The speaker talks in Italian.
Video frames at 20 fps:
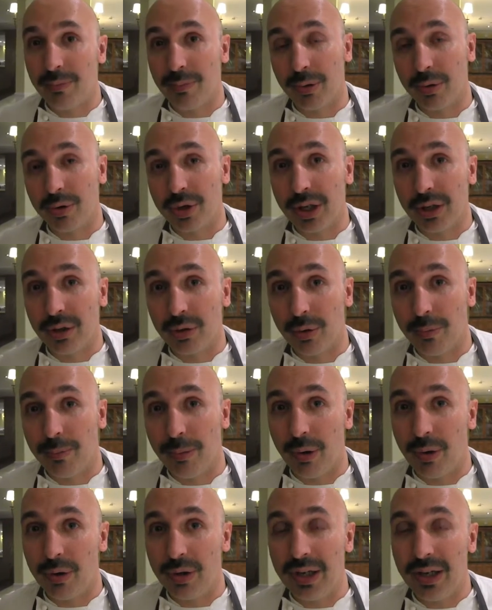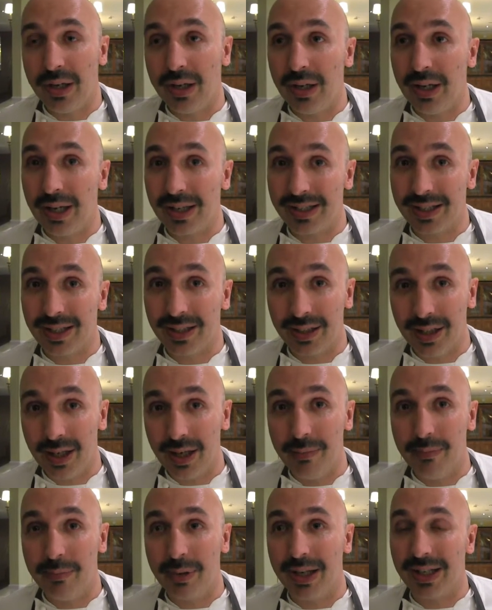un progetto poi a
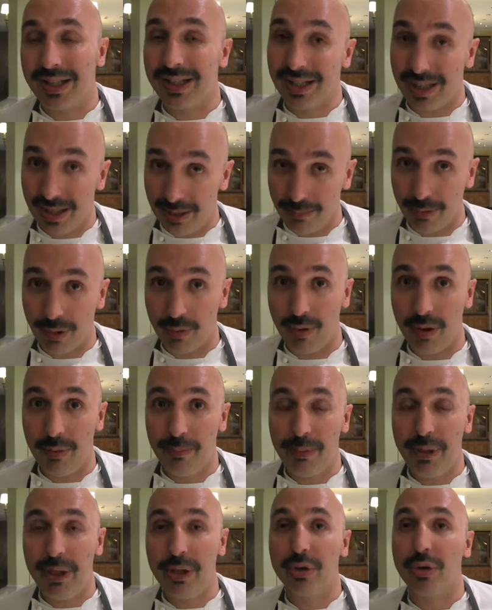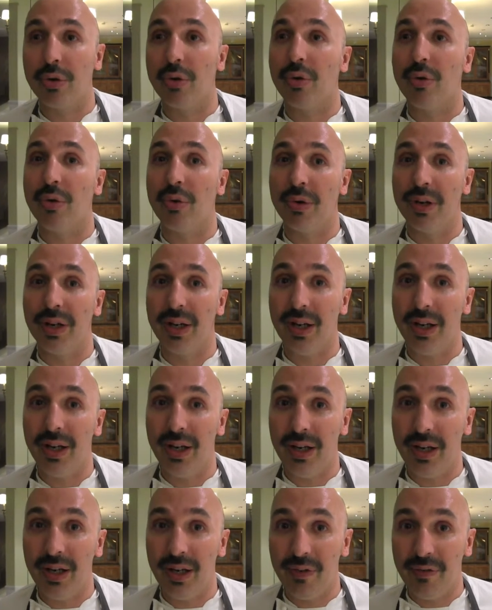settembre, sempre qua al Picciolo con
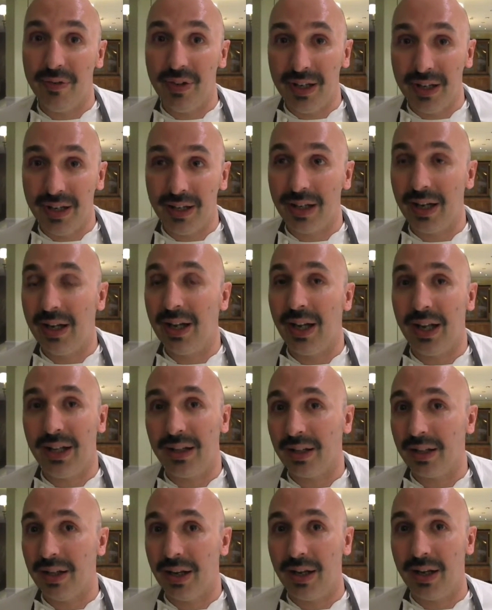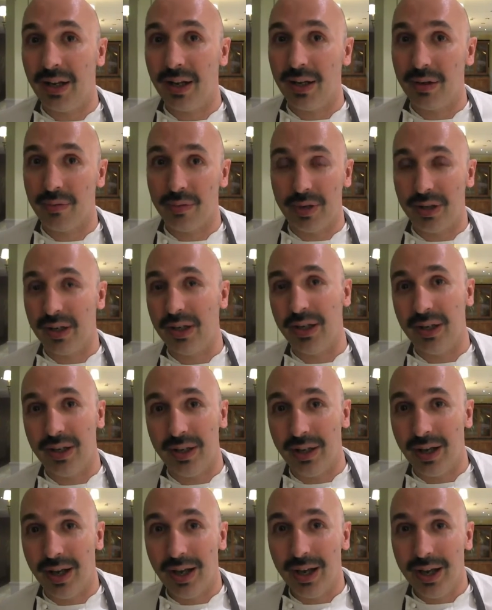eh, i vini dell'Etna e
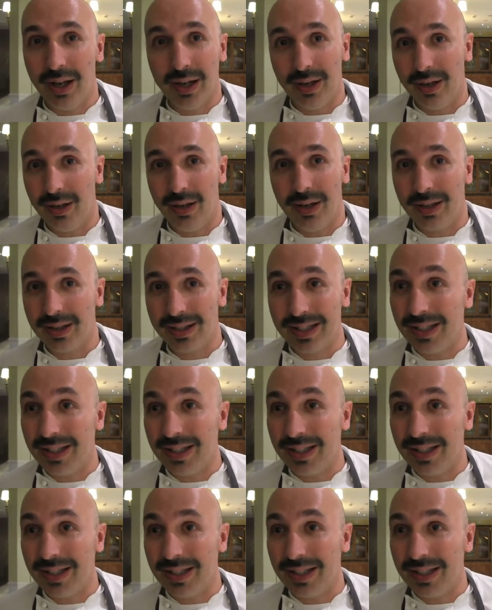quindi eh,